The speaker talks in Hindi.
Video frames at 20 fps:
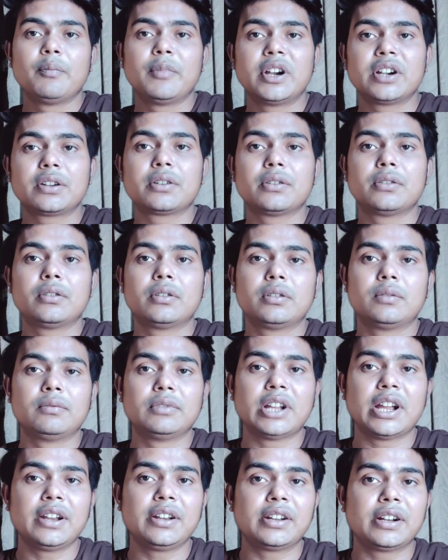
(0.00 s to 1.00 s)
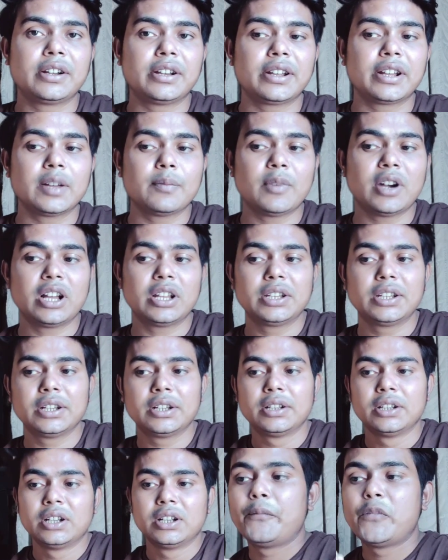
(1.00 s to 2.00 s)
बट नाइन थर्टी के बाद
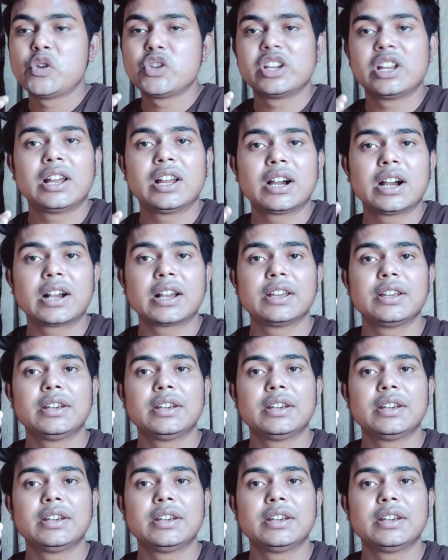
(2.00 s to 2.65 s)
मुझे लगा